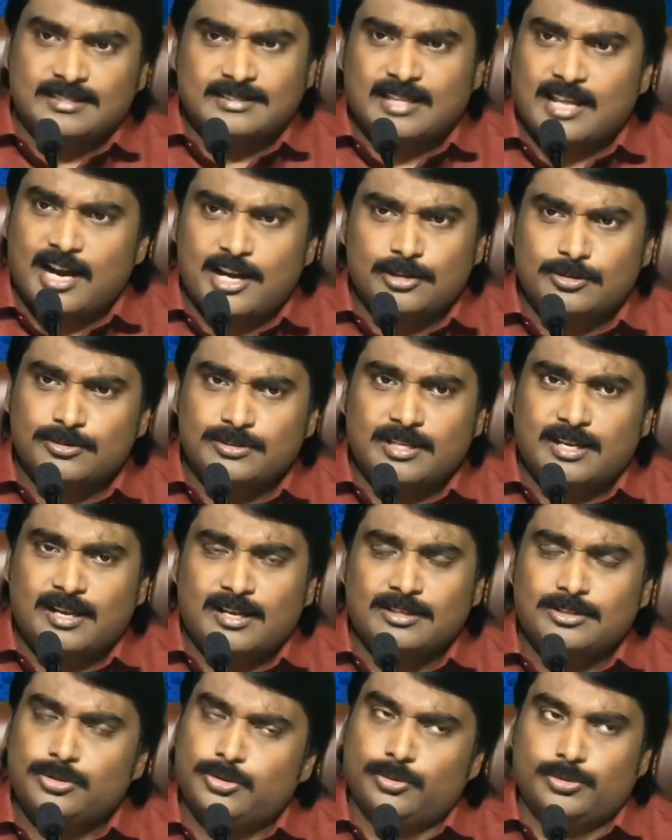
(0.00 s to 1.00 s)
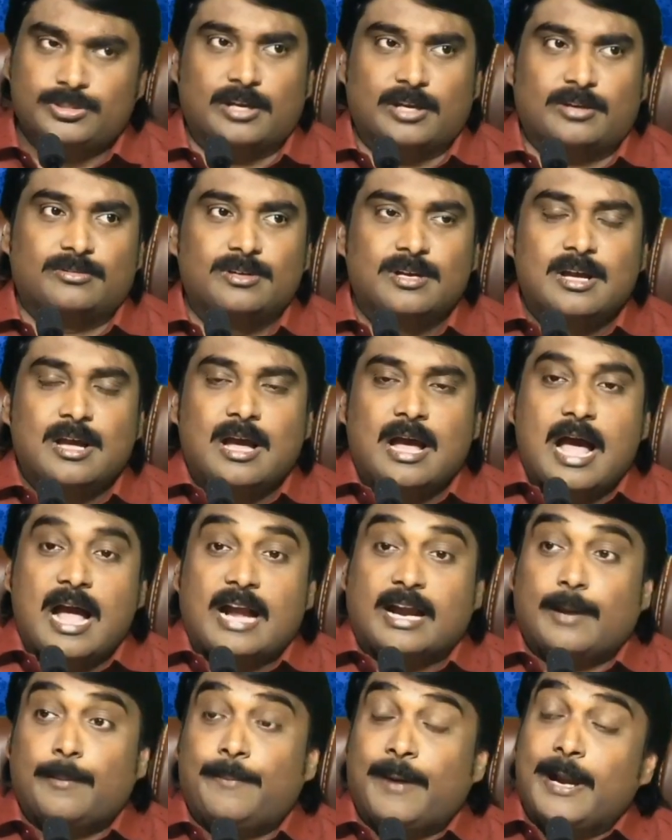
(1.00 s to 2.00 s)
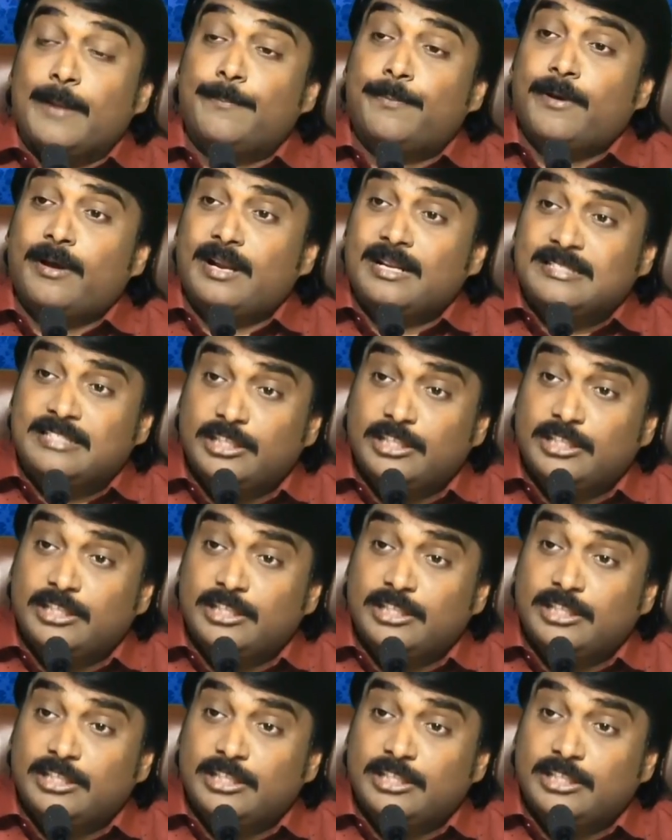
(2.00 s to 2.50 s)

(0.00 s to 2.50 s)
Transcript: స్థలాలు చూసారా చూశారు అక్కడ పడిపోయిన